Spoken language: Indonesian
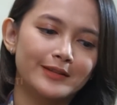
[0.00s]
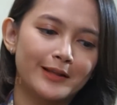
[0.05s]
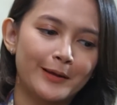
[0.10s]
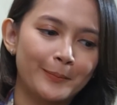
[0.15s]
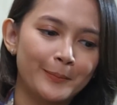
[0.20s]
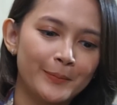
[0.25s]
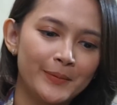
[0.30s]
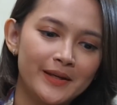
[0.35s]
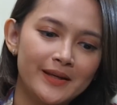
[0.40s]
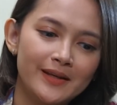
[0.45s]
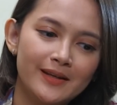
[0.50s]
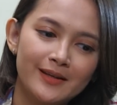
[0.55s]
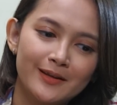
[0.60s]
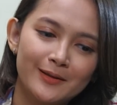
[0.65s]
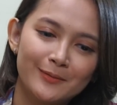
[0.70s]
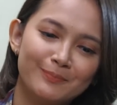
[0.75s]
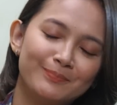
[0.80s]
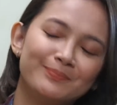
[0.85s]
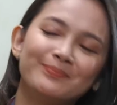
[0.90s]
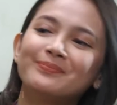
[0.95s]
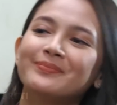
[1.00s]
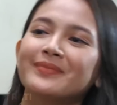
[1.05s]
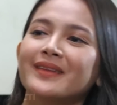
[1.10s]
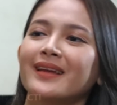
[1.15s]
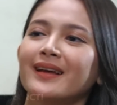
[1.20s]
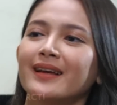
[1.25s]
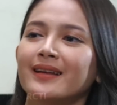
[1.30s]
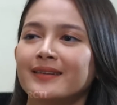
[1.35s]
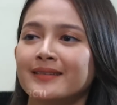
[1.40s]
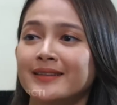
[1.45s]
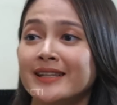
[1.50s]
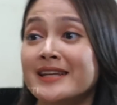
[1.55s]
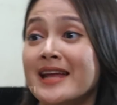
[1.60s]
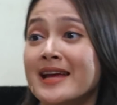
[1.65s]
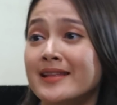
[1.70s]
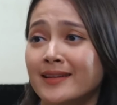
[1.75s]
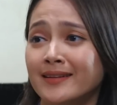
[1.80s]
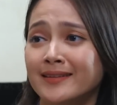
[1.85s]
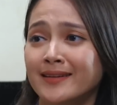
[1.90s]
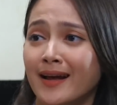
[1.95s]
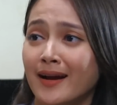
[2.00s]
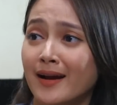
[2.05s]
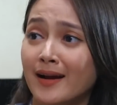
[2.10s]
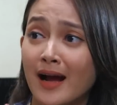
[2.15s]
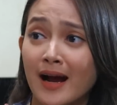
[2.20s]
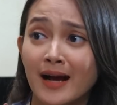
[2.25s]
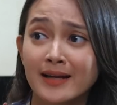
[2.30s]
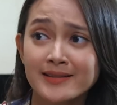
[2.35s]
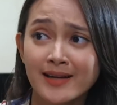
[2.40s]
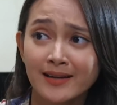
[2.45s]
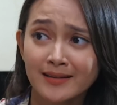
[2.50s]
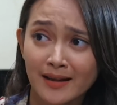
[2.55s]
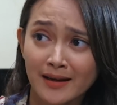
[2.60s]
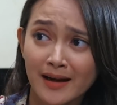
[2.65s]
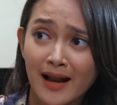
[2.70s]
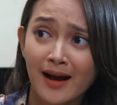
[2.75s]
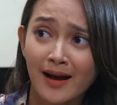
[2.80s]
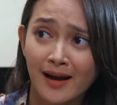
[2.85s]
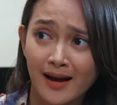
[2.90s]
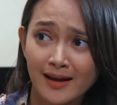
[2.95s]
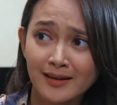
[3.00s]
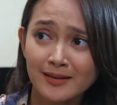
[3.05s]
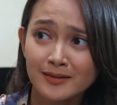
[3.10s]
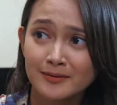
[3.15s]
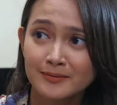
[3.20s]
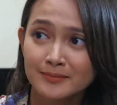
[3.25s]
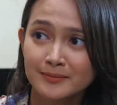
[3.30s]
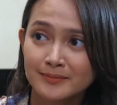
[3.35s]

Tapi setidaknya sekarang Kang Aceh tenang kan?